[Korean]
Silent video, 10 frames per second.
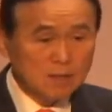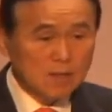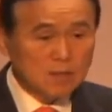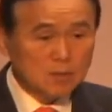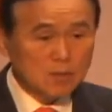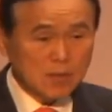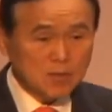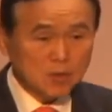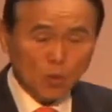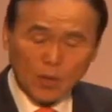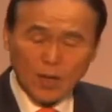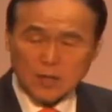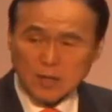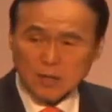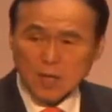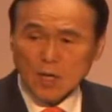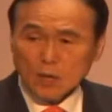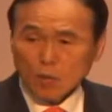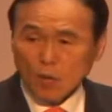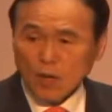내 집으로 다시 돌아가야 되는데
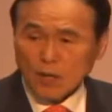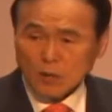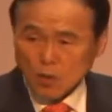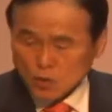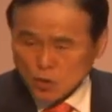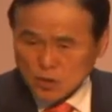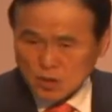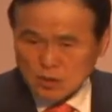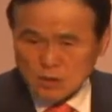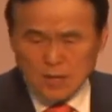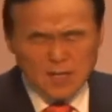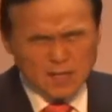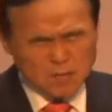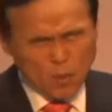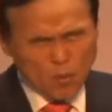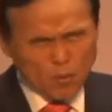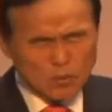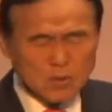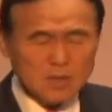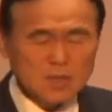돌아가게 될 수 있을런지 이
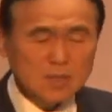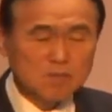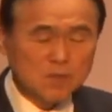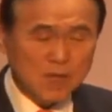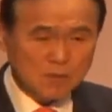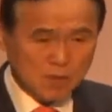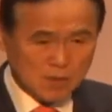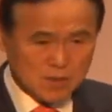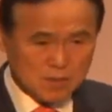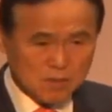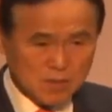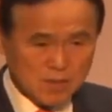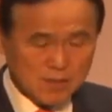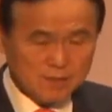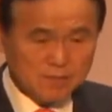모든 것이 염려가 된 것입니다.